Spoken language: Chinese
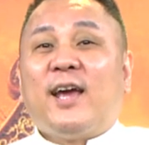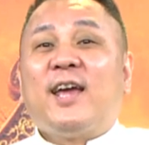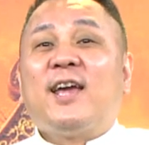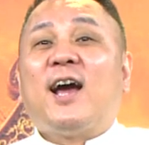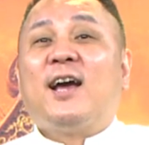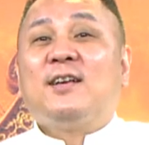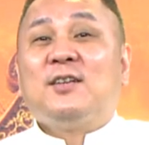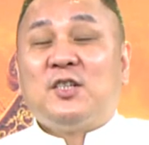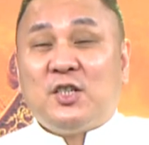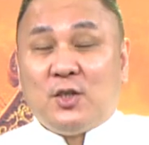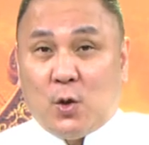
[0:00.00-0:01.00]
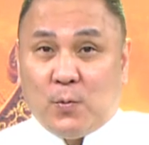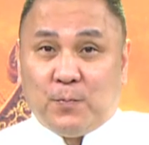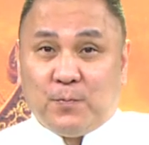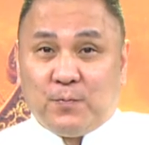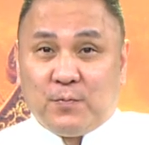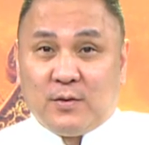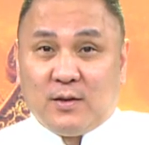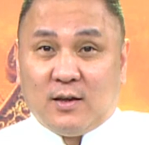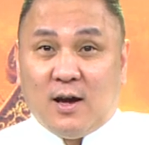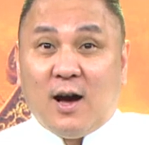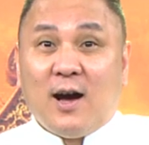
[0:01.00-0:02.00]
AI 系统
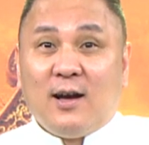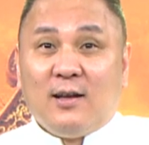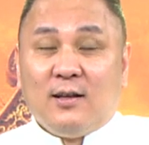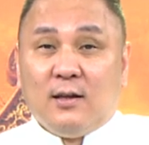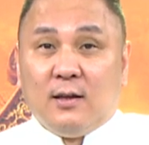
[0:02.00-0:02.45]
啊